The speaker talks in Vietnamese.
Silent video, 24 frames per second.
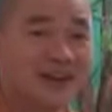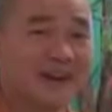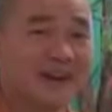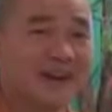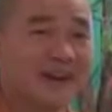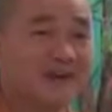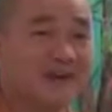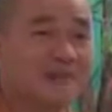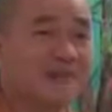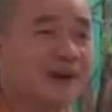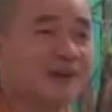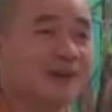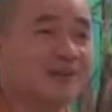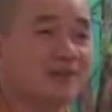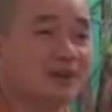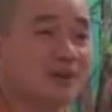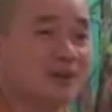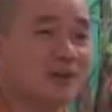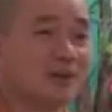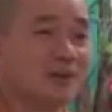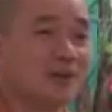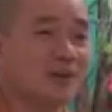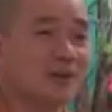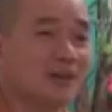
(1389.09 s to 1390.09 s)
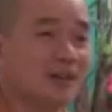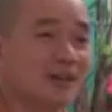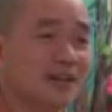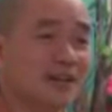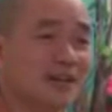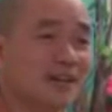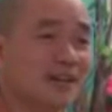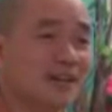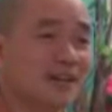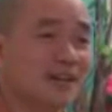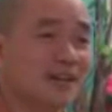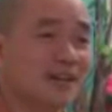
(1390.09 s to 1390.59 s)
Nó là mật chú mà.
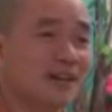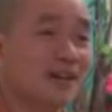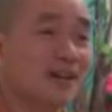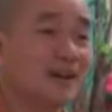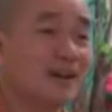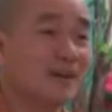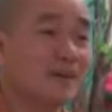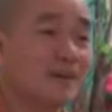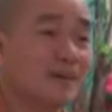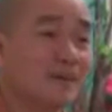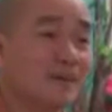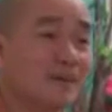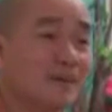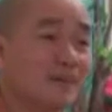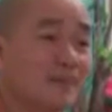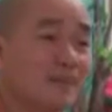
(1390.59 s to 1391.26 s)
Thấy không?